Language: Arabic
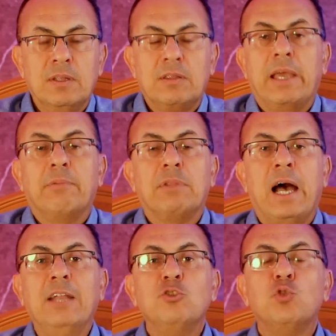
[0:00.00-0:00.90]
طيب
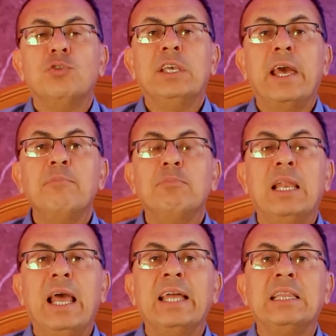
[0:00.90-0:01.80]
تعال نشوف جريمة
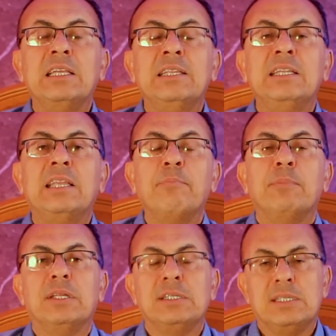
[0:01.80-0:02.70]
القتل دي
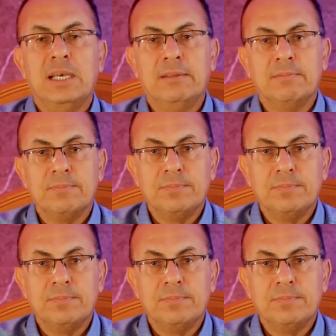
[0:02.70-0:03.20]
تمت ازاي